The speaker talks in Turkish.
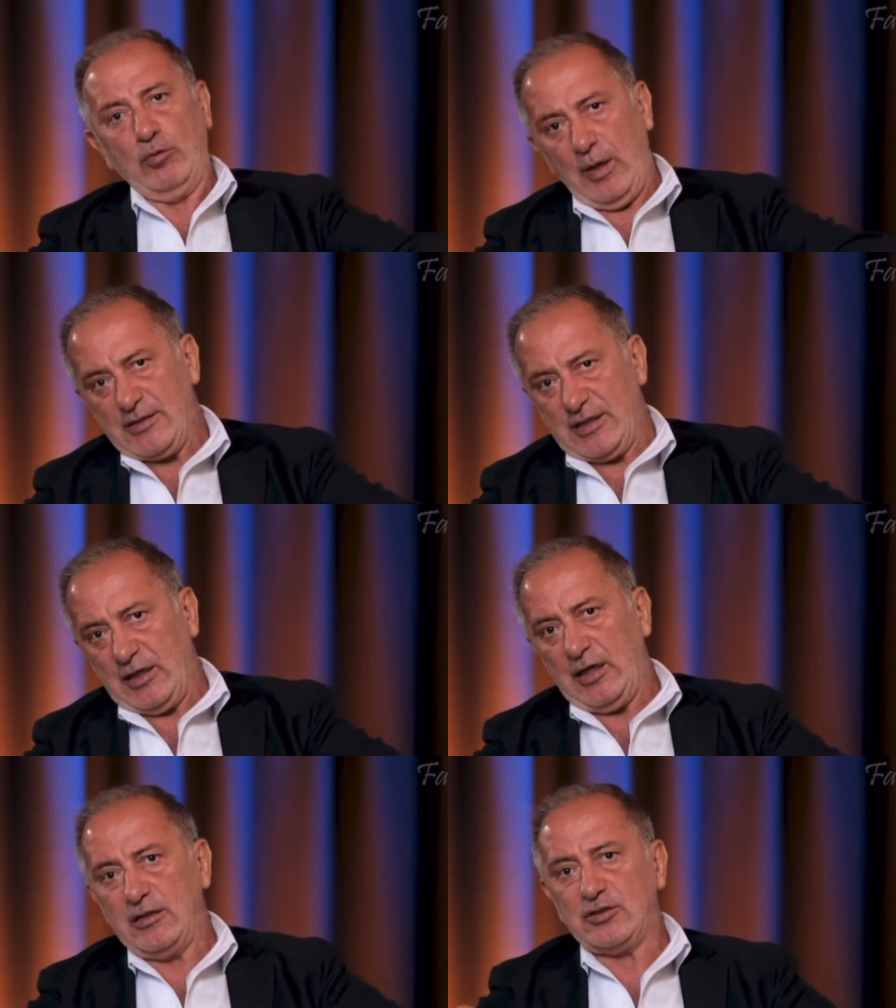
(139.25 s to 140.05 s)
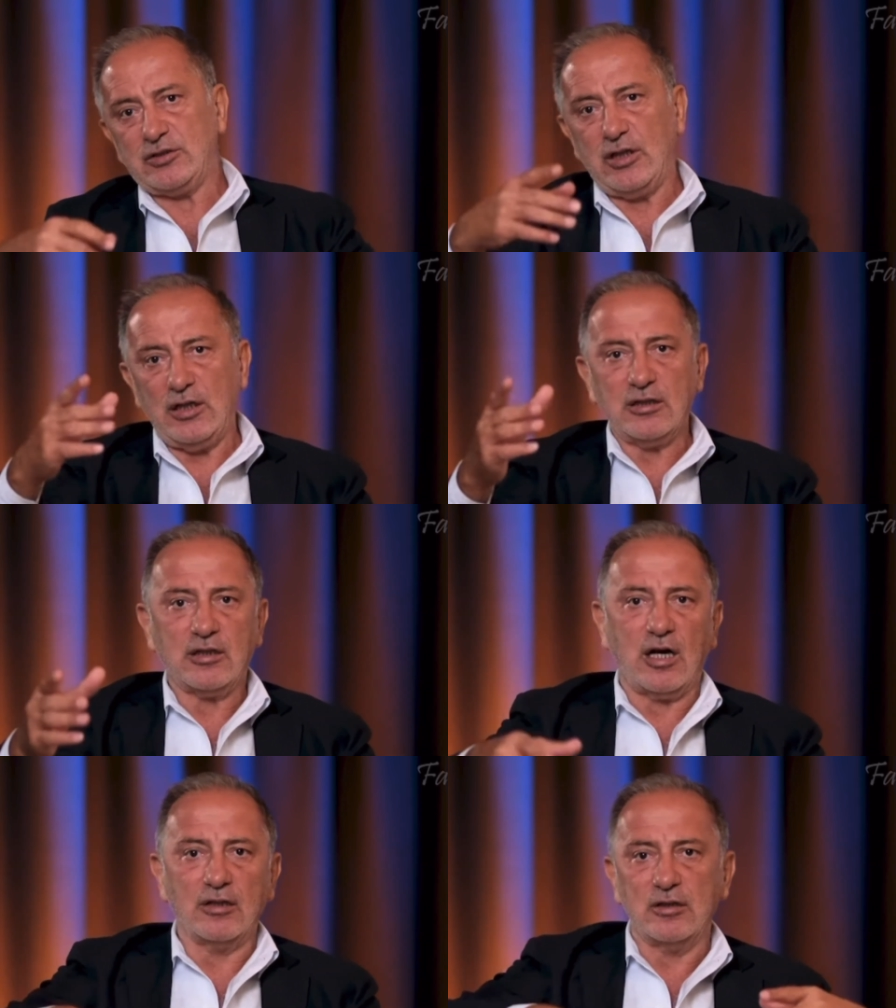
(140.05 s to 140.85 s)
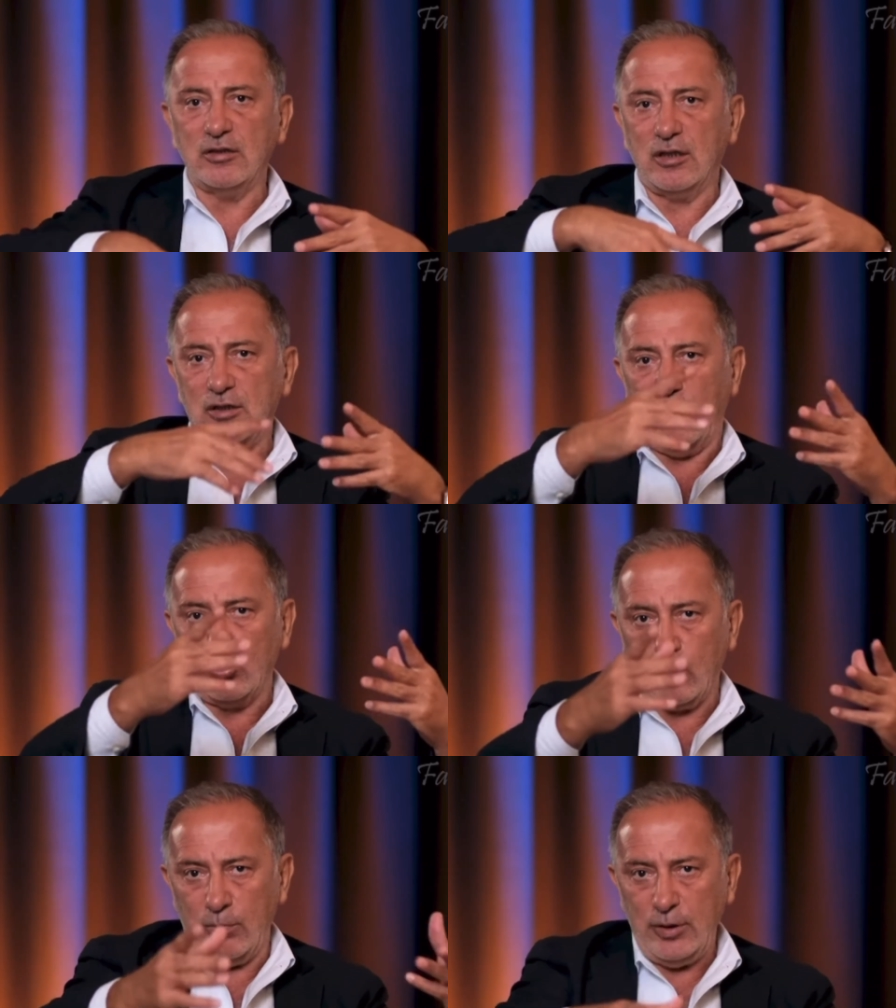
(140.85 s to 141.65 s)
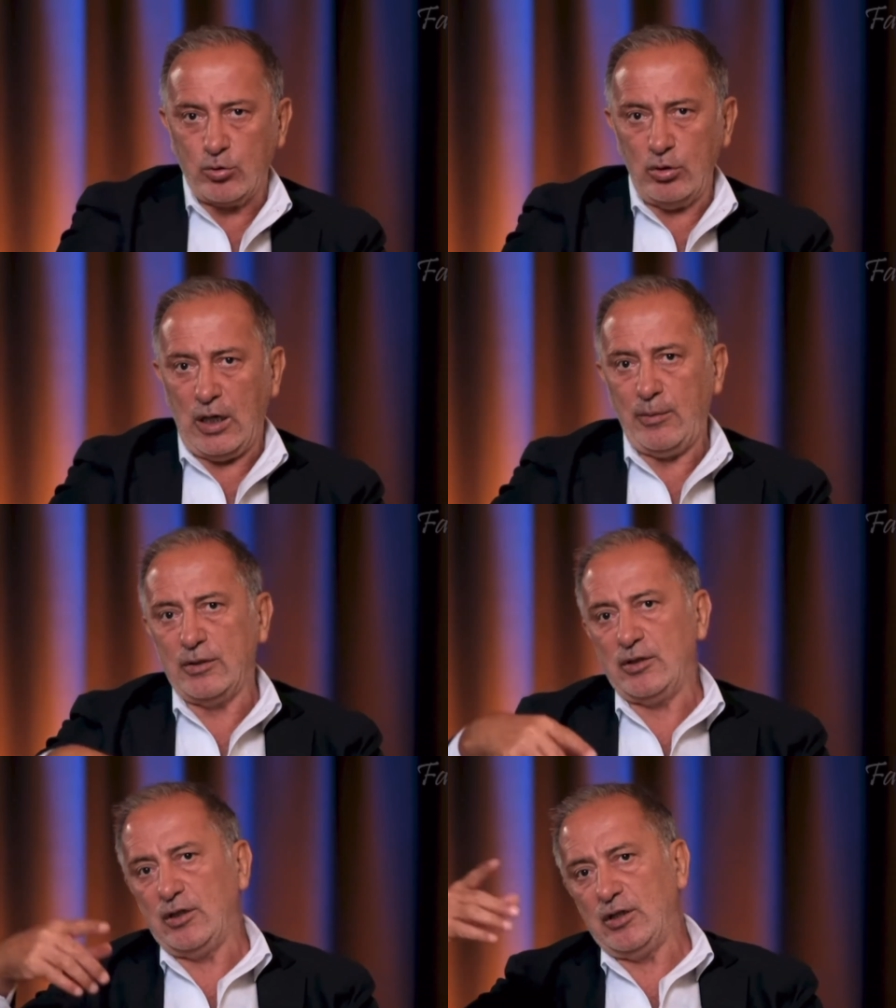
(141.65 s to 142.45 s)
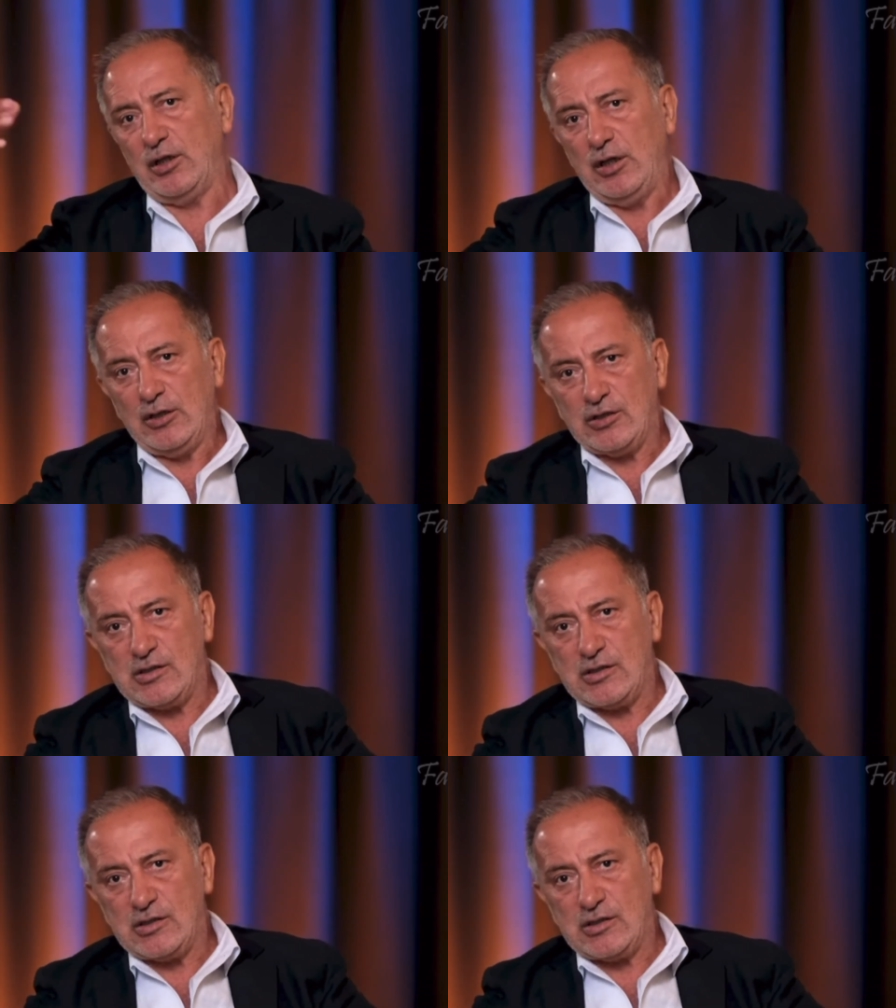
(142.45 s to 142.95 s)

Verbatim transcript: Adaletsizlik ve anlamsızlık içeren karmaşa içinde yaşıyoruz.